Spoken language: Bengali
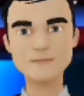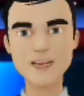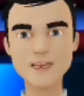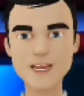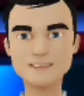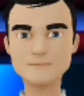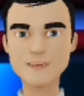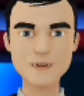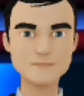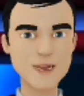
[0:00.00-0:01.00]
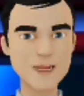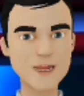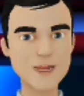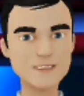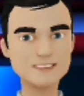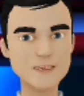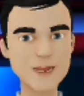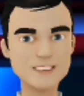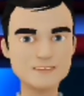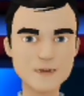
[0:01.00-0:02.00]
হয়তো আশা করা যাচ্ছে দু থেকে তিন
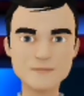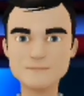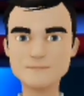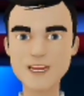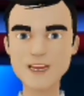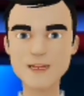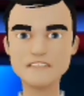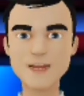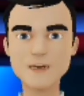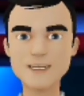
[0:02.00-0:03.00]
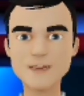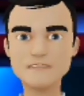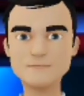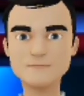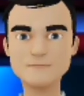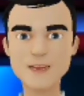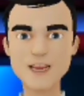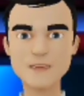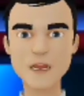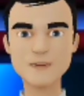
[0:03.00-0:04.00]
বছর তো তিনি কন্টিনিউ করবে
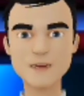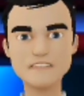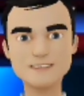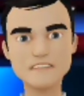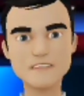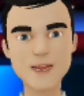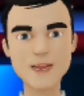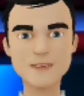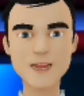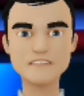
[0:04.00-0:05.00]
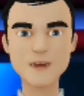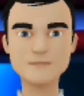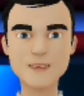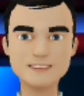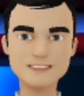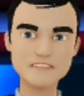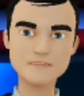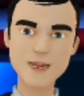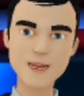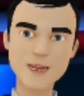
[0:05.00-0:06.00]
ইস্টবেঙ্গল দলের হয়ে তো এই হচ্ছে
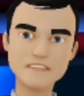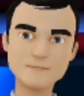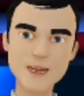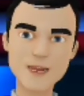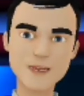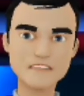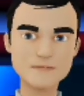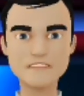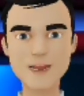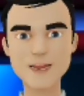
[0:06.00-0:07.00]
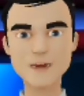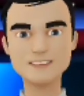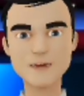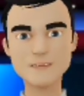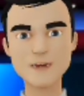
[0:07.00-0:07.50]
প্রশ্নের উত্তর দুটি প্রশ্নের উত্তর